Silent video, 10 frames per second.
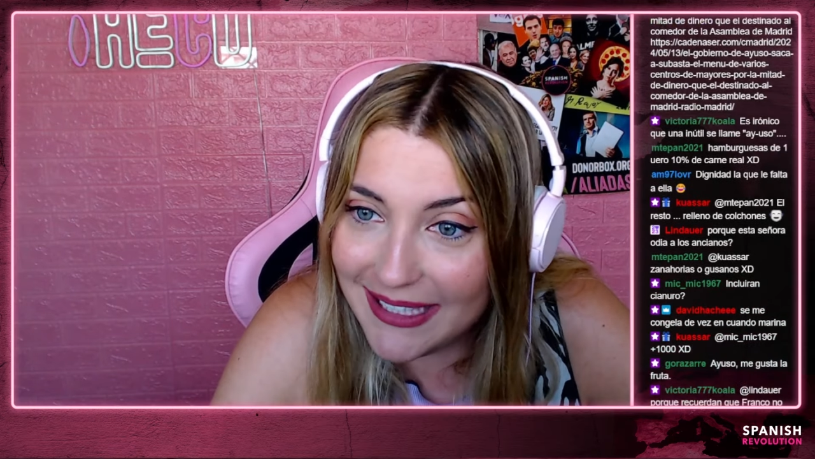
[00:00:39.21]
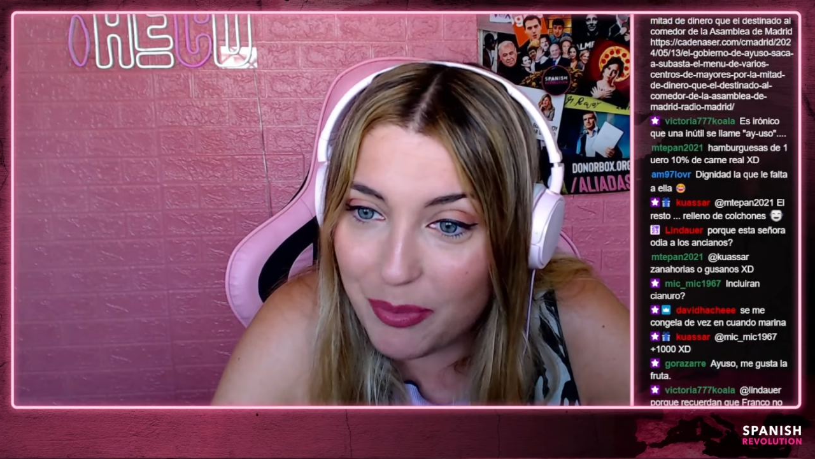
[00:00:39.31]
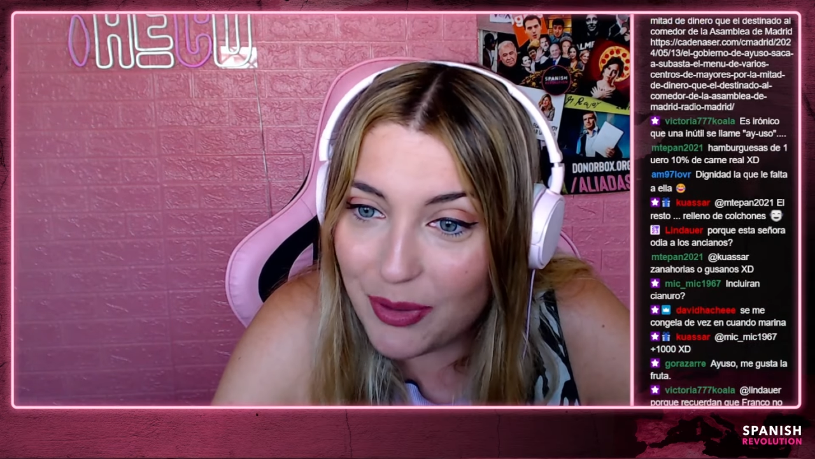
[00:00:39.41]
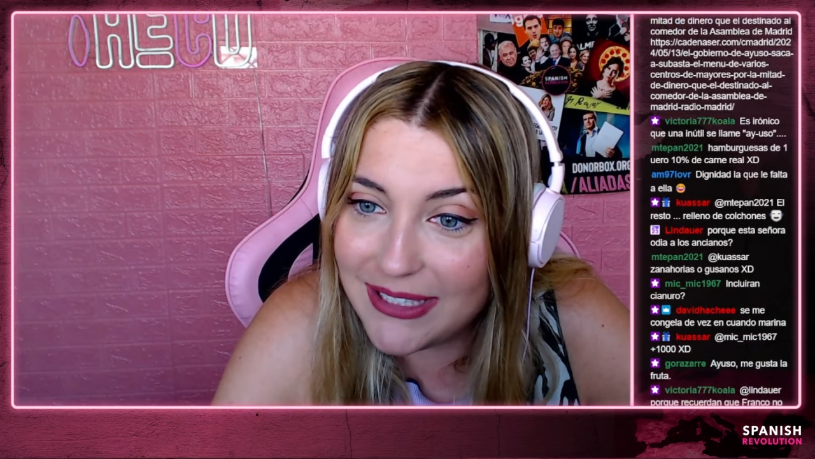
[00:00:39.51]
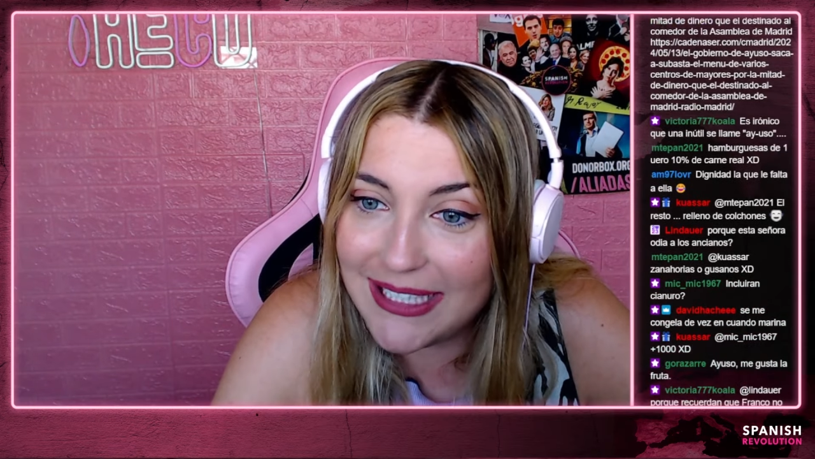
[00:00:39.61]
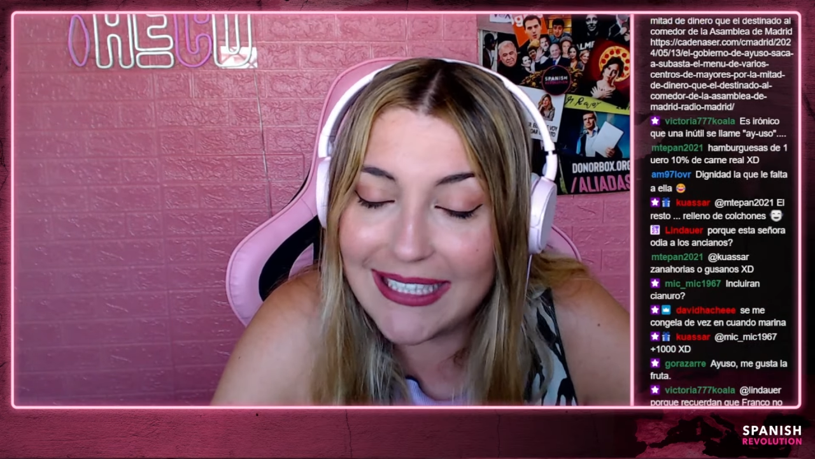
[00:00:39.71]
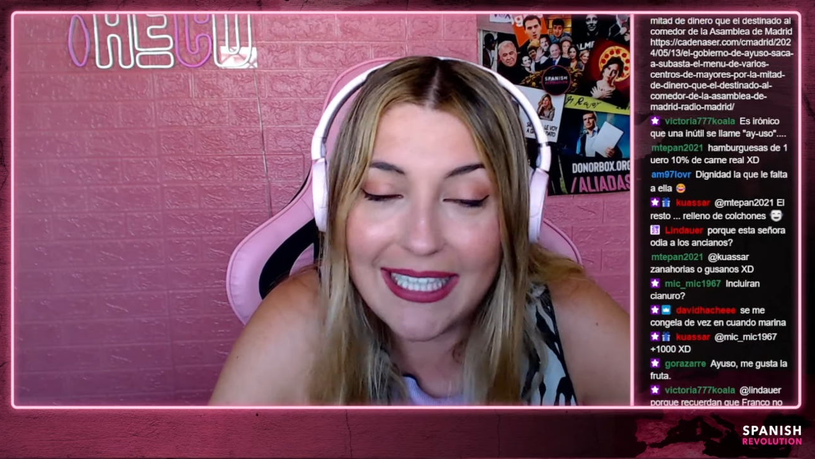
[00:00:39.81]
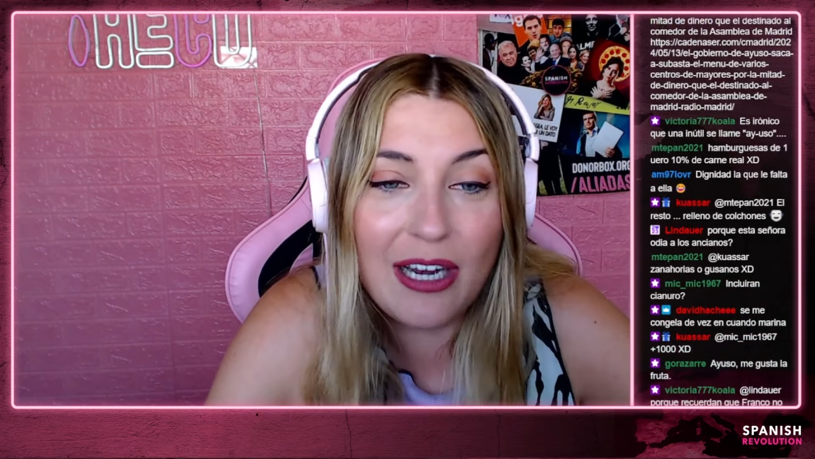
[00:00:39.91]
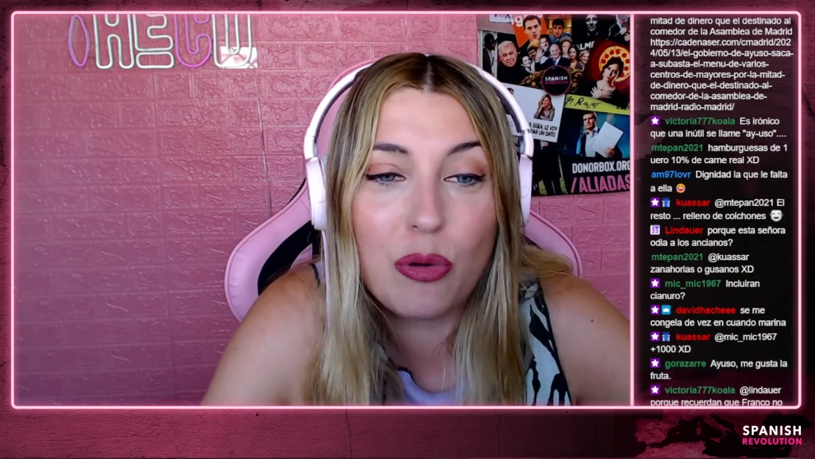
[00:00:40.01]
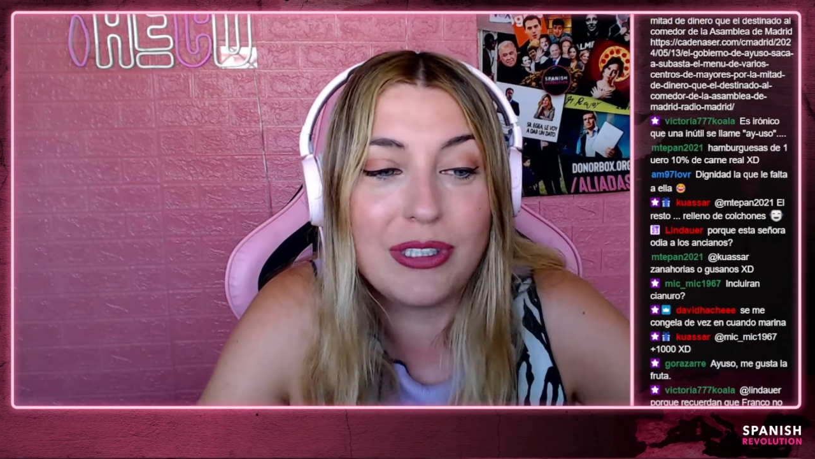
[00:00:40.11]
puede ser que tenga
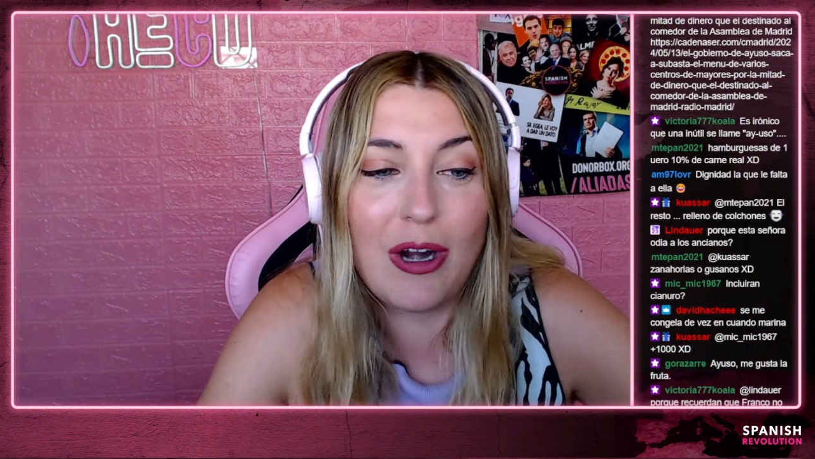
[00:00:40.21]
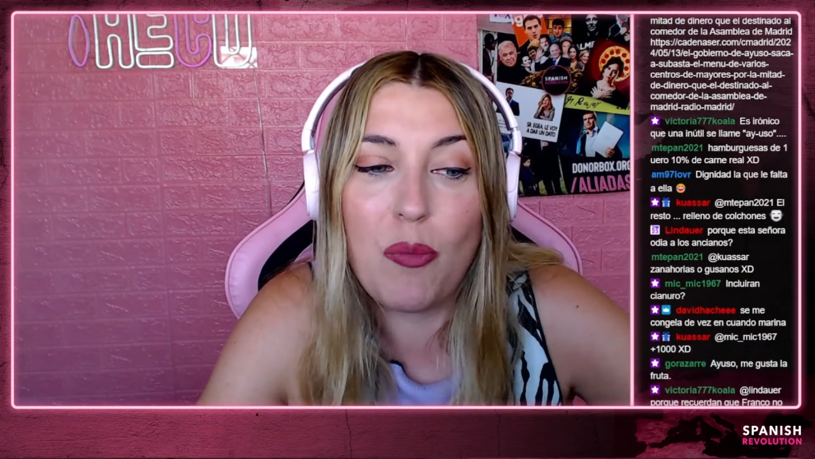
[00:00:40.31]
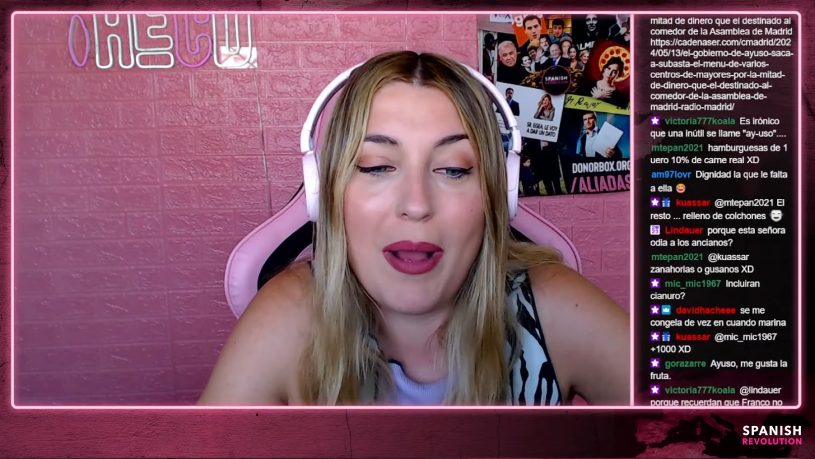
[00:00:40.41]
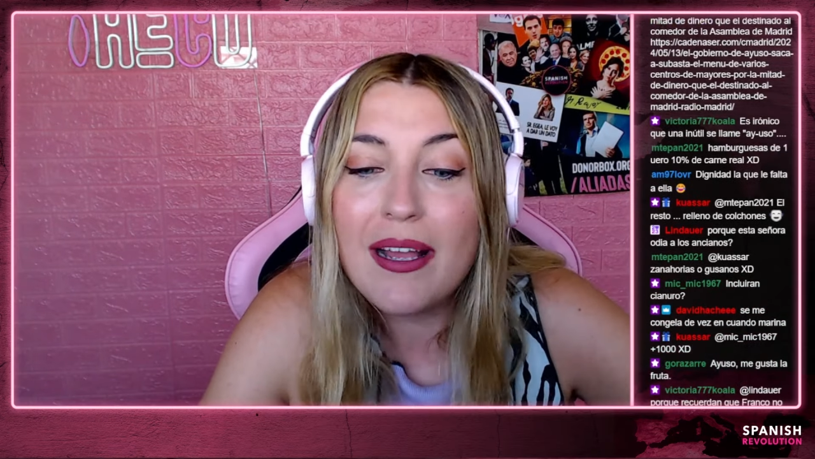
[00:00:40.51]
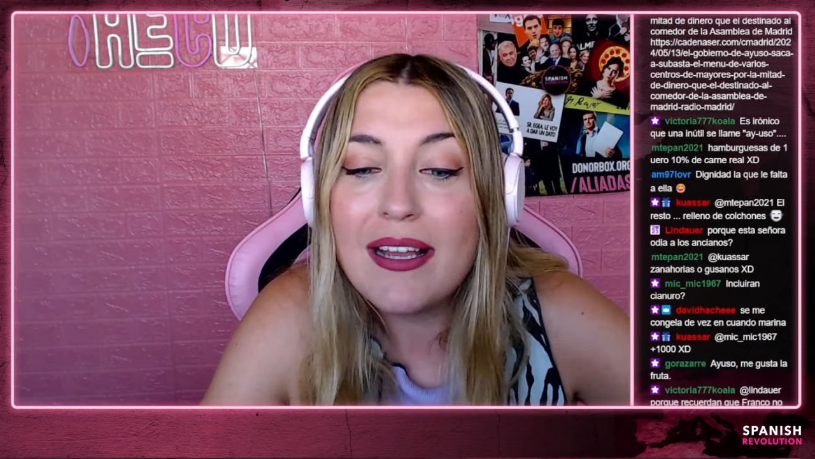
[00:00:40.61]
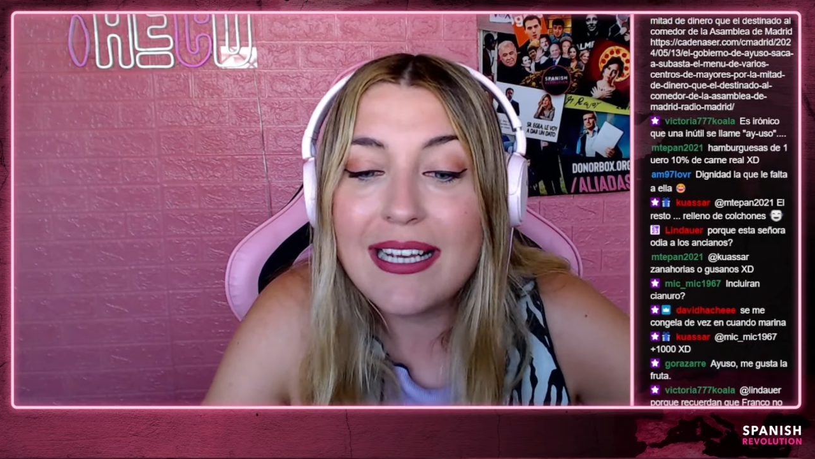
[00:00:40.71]
algún trauma